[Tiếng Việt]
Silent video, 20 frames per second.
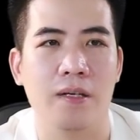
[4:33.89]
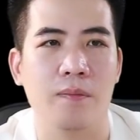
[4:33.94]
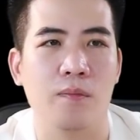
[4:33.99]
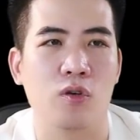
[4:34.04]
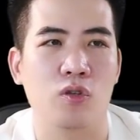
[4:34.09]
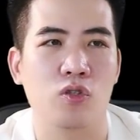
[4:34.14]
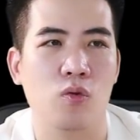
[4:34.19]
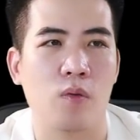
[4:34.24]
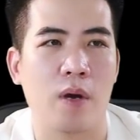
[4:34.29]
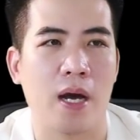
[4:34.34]
thì
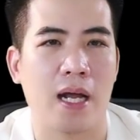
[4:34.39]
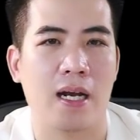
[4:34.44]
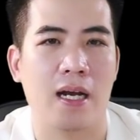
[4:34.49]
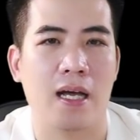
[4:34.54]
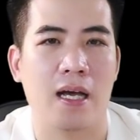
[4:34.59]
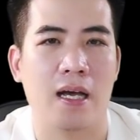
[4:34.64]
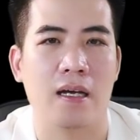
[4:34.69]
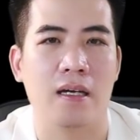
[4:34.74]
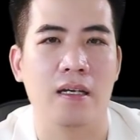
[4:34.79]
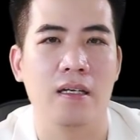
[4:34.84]
một số bạn
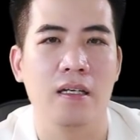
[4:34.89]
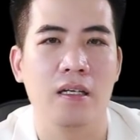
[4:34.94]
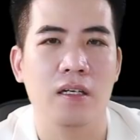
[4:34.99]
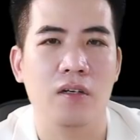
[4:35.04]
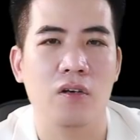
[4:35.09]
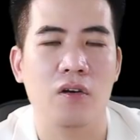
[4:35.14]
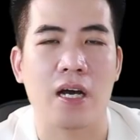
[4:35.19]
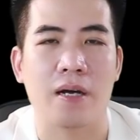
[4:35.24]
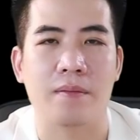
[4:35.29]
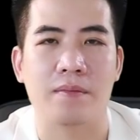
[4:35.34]
là
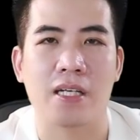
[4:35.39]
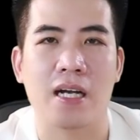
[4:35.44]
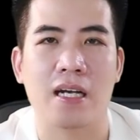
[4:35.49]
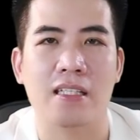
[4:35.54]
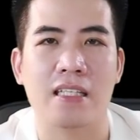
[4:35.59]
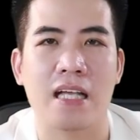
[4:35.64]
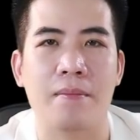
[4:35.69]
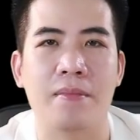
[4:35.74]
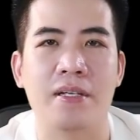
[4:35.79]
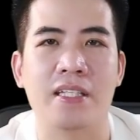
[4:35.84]
có cảm giác
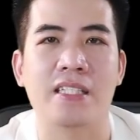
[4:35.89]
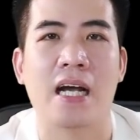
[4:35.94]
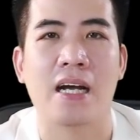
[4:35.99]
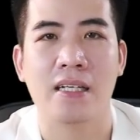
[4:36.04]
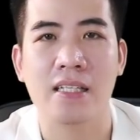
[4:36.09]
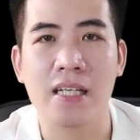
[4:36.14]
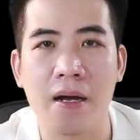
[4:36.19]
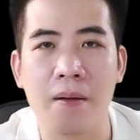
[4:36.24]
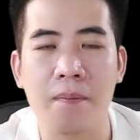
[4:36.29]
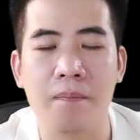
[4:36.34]
là da mình
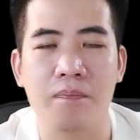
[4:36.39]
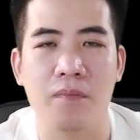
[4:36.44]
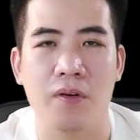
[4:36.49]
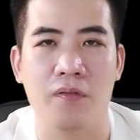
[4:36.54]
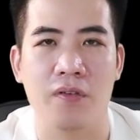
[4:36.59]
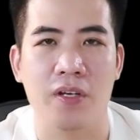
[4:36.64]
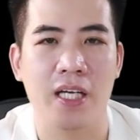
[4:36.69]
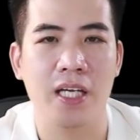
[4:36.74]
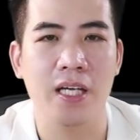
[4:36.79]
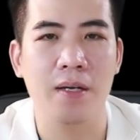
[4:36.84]
trắng ra
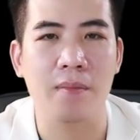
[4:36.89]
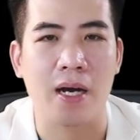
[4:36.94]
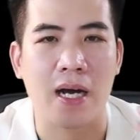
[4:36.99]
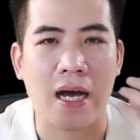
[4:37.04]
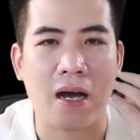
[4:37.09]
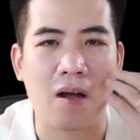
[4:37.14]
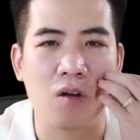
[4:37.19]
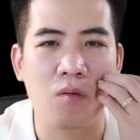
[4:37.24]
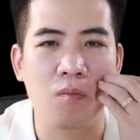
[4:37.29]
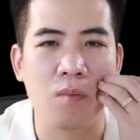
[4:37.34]
bởi vì khi mà
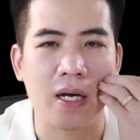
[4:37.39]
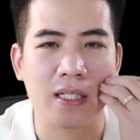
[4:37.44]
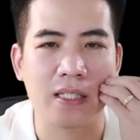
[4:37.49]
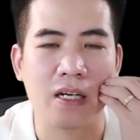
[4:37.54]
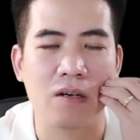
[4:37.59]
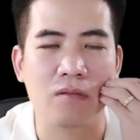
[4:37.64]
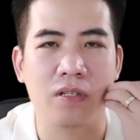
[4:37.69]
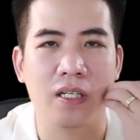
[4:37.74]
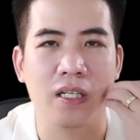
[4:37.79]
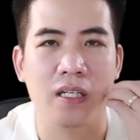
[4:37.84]
cạo lông mặt
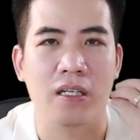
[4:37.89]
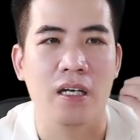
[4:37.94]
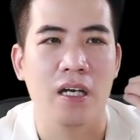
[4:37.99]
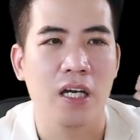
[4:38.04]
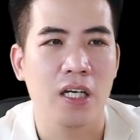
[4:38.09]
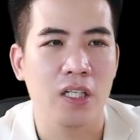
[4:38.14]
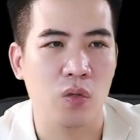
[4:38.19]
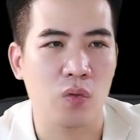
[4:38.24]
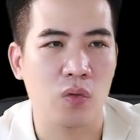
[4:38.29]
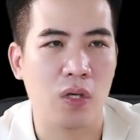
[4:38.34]
xong thì
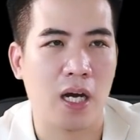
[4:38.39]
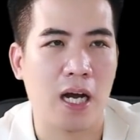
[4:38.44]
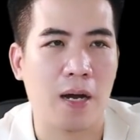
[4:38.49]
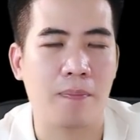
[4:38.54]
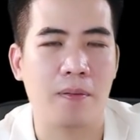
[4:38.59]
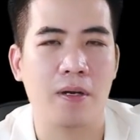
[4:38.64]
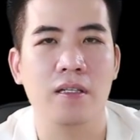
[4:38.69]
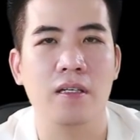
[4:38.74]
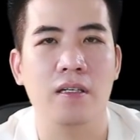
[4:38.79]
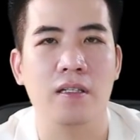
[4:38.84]
chúng ta
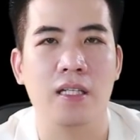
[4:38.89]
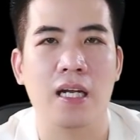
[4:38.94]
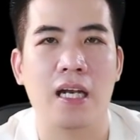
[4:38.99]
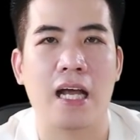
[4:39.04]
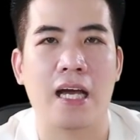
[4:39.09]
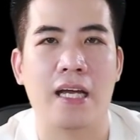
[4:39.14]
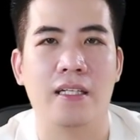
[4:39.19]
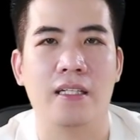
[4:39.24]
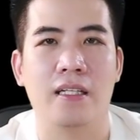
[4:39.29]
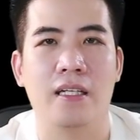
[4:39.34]
gặp cái thời tiết
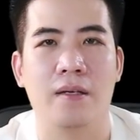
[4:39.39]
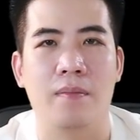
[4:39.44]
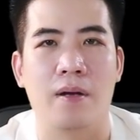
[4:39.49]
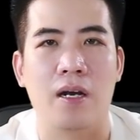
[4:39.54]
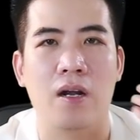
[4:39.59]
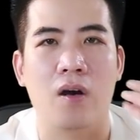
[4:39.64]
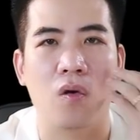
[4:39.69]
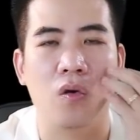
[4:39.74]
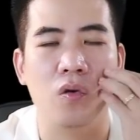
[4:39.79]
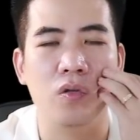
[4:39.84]
lạnh thì
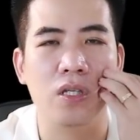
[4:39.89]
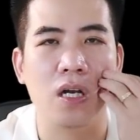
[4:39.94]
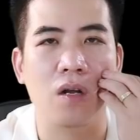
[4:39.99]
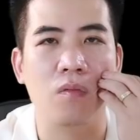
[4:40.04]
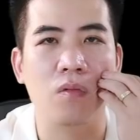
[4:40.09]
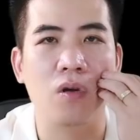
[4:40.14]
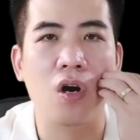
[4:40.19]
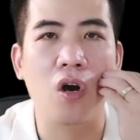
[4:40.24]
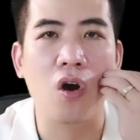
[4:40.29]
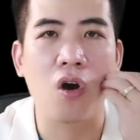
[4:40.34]
bắt đầu lỗ chân
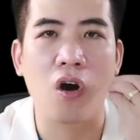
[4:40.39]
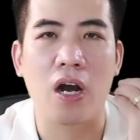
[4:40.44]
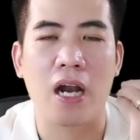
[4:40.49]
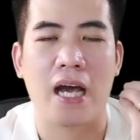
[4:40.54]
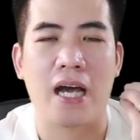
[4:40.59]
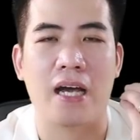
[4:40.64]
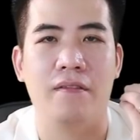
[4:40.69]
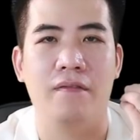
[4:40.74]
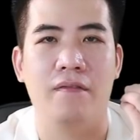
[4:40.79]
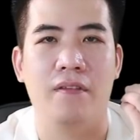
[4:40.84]
lông nó co
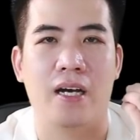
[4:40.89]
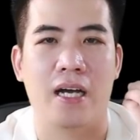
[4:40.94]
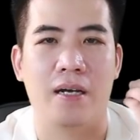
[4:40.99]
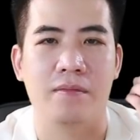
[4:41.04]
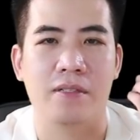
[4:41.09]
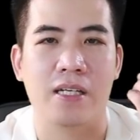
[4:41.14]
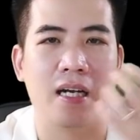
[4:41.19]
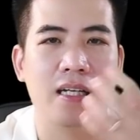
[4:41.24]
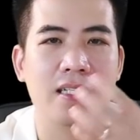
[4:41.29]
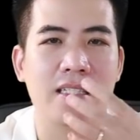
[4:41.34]
lại và
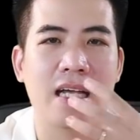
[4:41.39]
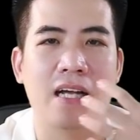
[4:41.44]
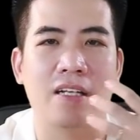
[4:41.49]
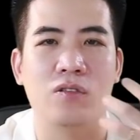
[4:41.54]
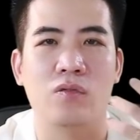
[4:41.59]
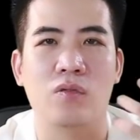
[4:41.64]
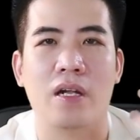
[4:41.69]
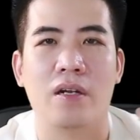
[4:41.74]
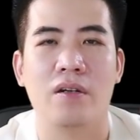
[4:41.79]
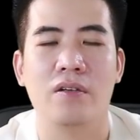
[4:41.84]
cảm giác là da
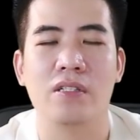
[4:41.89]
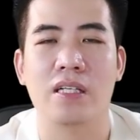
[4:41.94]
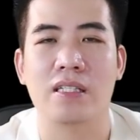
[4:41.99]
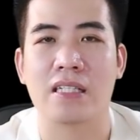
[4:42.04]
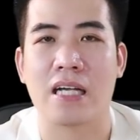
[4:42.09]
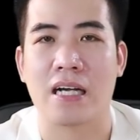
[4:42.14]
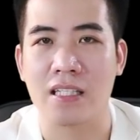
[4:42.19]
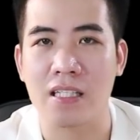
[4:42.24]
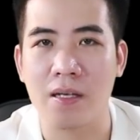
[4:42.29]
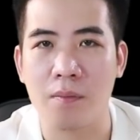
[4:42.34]
chúng ta nó sẽ
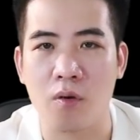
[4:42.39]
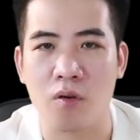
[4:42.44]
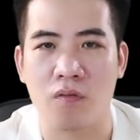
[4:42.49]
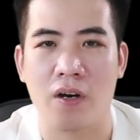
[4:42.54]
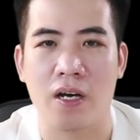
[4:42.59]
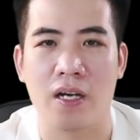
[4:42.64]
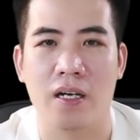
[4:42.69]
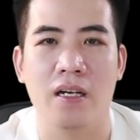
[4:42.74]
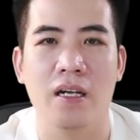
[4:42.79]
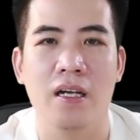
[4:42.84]
trắng ra một
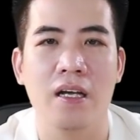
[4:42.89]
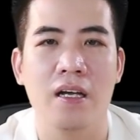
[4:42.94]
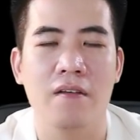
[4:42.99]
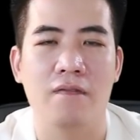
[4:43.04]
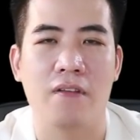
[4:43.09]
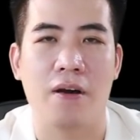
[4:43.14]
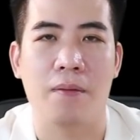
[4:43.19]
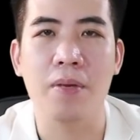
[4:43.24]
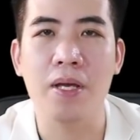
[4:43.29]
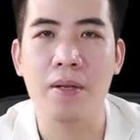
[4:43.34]
phần
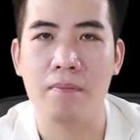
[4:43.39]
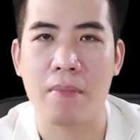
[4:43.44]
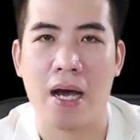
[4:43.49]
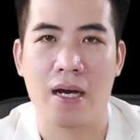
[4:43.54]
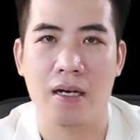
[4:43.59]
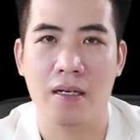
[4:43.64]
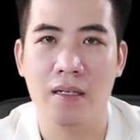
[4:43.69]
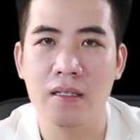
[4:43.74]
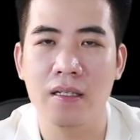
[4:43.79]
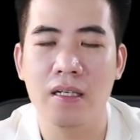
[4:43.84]
và mịn
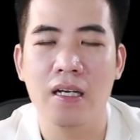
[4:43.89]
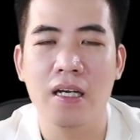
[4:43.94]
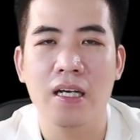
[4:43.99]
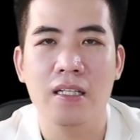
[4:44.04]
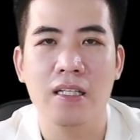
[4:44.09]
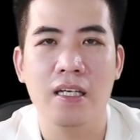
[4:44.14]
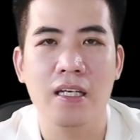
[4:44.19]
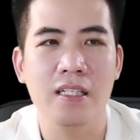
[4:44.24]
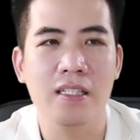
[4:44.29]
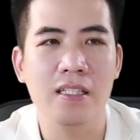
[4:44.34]
màng hơn
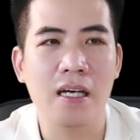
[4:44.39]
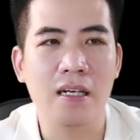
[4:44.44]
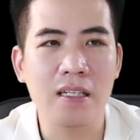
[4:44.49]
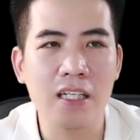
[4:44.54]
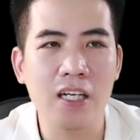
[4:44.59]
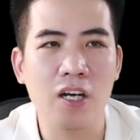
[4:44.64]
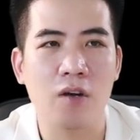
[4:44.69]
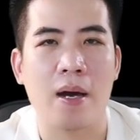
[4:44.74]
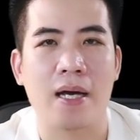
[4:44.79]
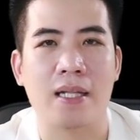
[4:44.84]
thì rất
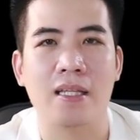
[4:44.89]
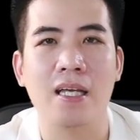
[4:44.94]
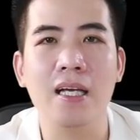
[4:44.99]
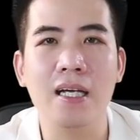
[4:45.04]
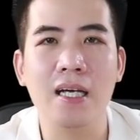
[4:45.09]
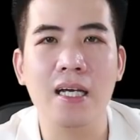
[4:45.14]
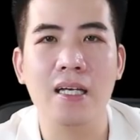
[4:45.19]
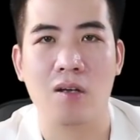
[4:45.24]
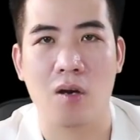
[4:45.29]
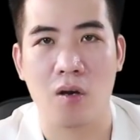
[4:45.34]
nhiều bạn
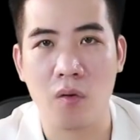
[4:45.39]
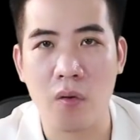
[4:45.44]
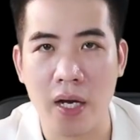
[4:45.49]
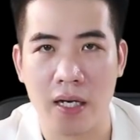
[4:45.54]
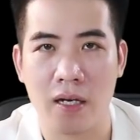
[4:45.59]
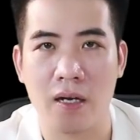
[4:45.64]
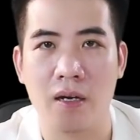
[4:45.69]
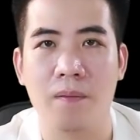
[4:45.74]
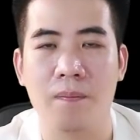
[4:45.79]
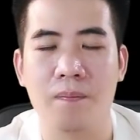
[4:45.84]
thích cái thói
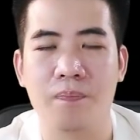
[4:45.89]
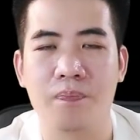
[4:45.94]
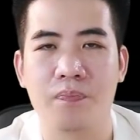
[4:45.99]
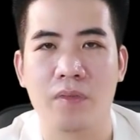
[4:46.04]
quen đó